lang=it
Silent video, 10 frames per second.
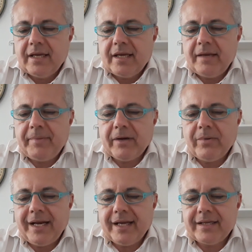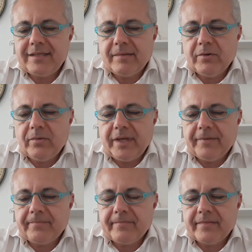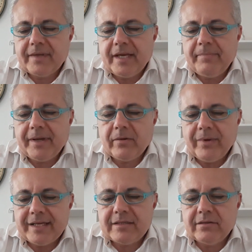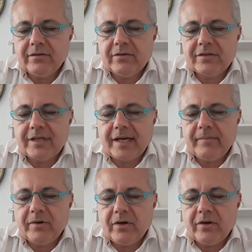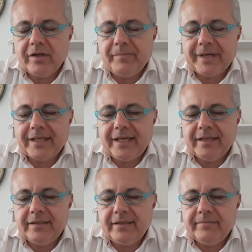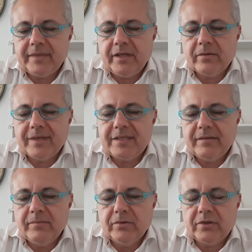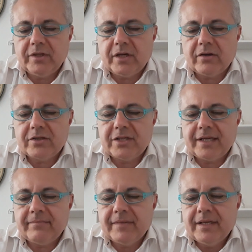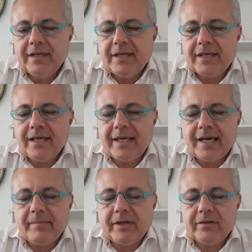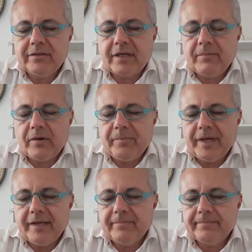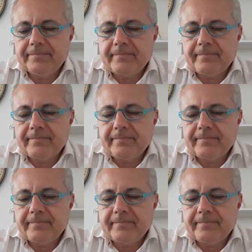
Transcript: È per quelle che siamo qui e per questo non saremo noi i perdenti in questo imbuto di roccia che chiamano Termopili.